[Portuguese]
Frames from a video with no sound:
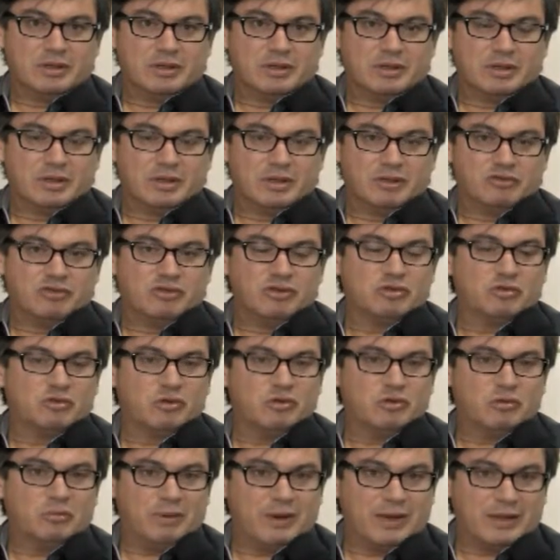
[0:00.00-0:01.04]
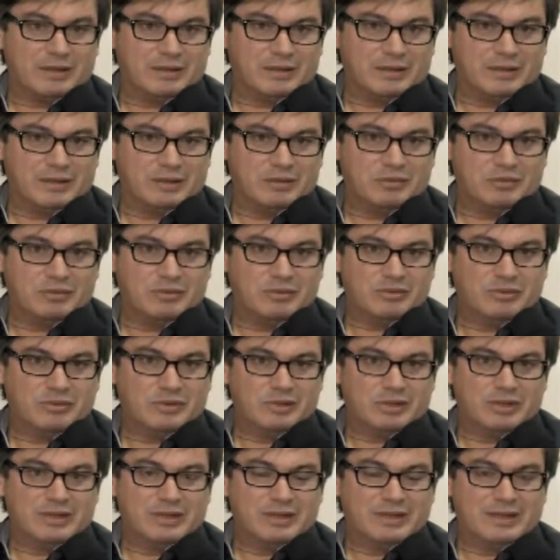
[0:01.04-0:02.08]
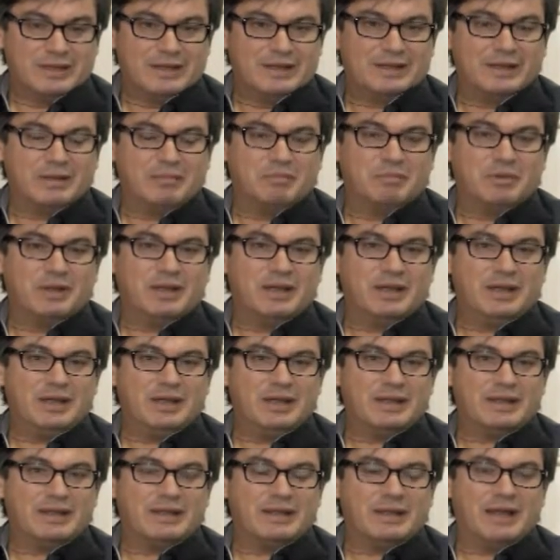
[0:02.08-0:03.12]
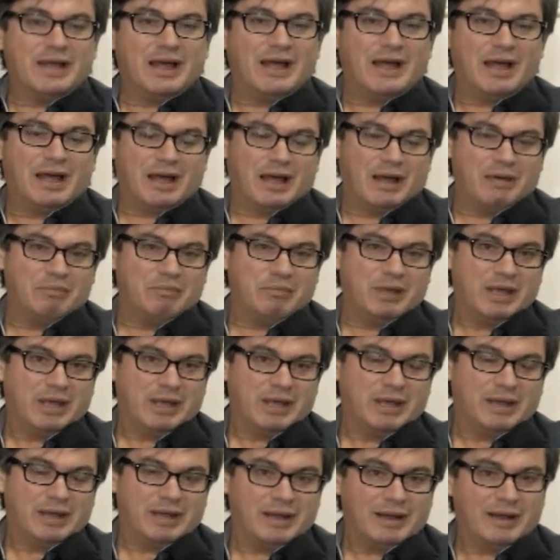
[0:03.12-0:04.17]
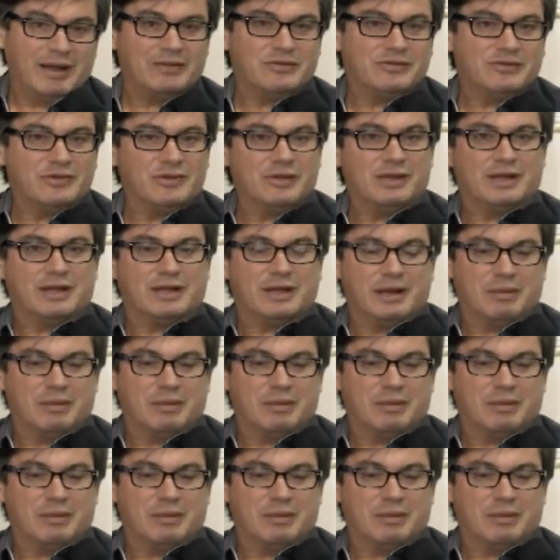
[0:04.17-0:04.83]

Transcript: é, de todo o Brasil e também da América Latina,